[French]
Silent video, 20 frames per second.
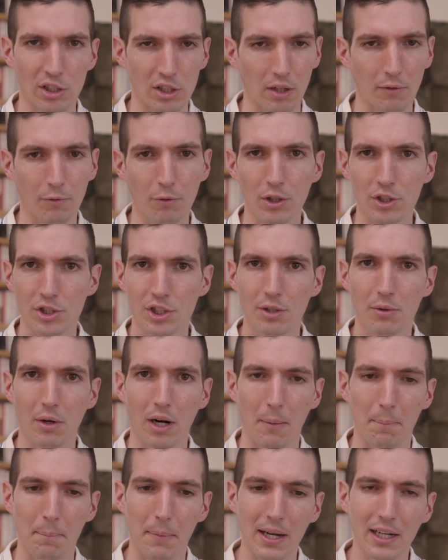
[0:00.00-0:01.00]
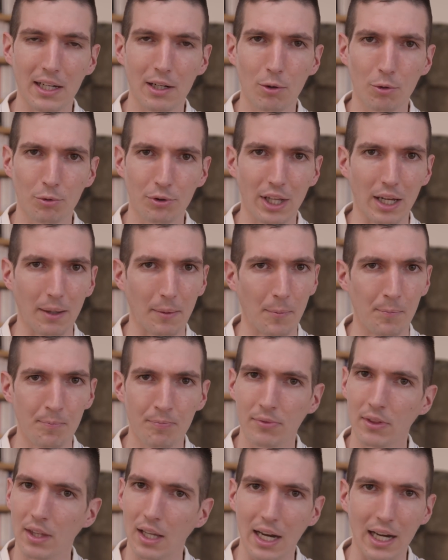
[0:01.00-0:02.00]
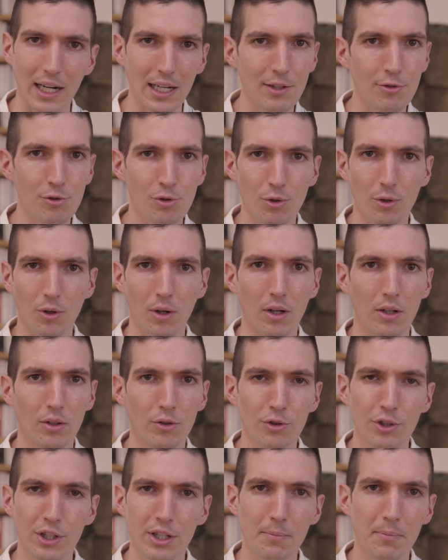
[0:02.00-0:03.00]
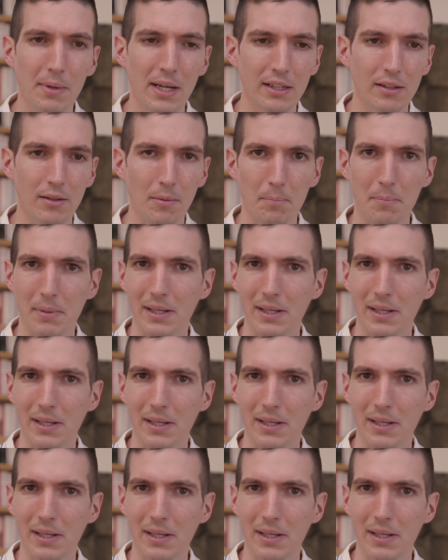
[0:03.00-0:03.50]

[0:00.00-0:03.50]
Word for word: à chaque fois, je dis voilà, paris long terme, aller sur Unibet,